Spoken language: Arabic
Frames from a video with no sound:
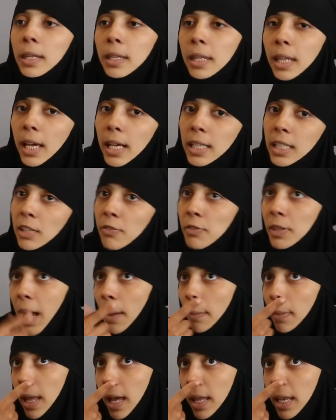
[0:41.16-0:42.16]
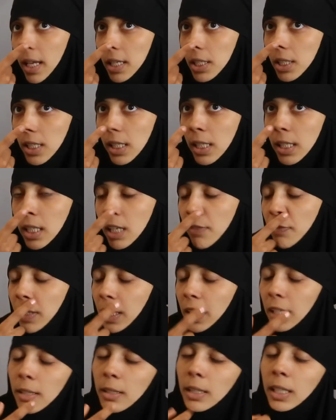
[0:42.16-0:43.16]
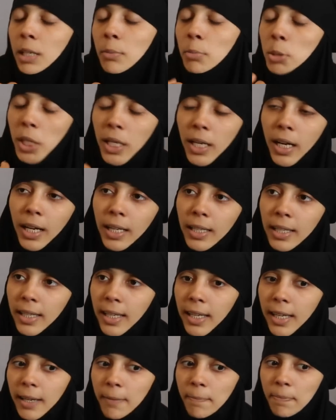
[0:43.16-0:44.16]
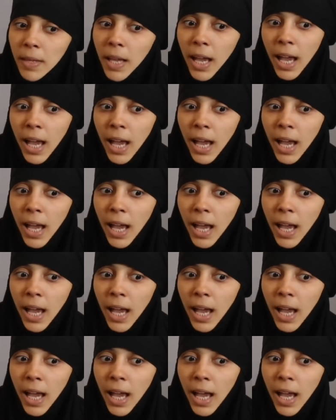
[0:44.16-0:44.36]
الناس كيف تعمل أناشيد كيف تقيم شرع الله